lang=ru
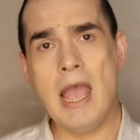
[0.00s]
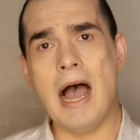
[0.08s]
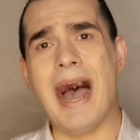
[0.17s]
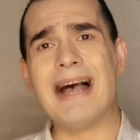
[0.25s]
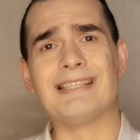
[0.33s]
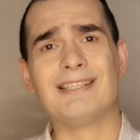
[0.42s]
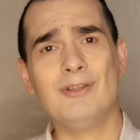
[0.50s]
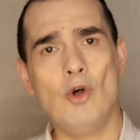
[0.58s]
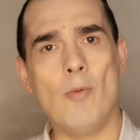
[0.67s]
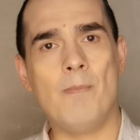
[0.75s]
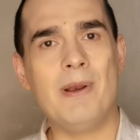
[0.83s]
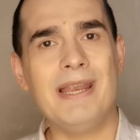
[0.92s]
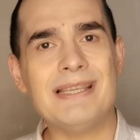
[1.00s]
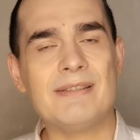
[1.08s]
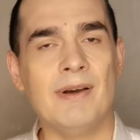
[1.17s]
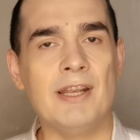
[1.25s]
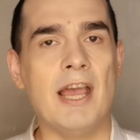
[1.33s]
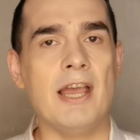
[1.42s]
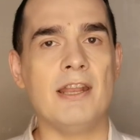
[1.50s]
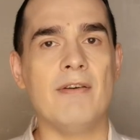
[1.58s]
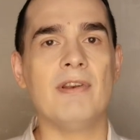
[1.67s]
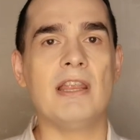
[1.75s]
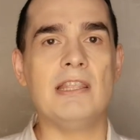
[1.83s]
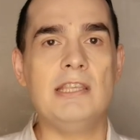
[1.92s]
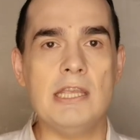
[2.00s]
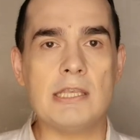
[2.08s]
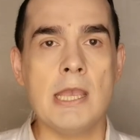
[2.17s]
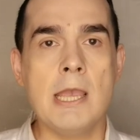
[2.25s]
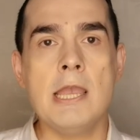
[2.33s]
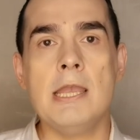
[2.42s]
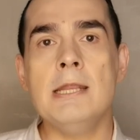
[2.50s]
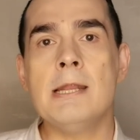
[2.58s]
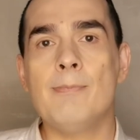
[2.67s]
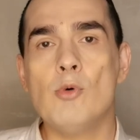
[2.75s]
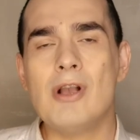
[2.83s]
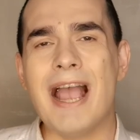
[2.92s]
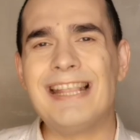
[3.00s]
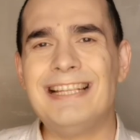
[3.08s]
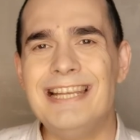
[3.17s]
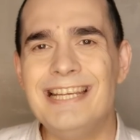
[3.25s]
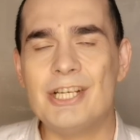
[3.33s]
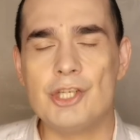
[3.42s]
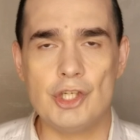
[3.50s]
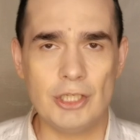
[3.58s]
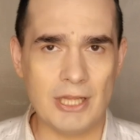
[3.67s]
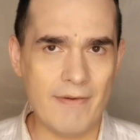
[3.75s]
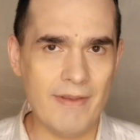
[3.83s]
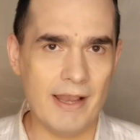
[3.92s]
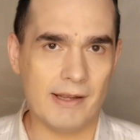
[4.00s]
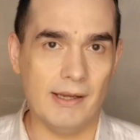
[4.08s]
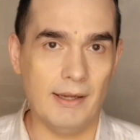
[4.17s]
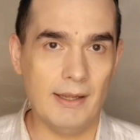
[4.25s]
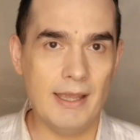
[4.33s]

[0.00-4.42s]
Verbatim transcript: а зло, призванное навредить и напугать лишь человека.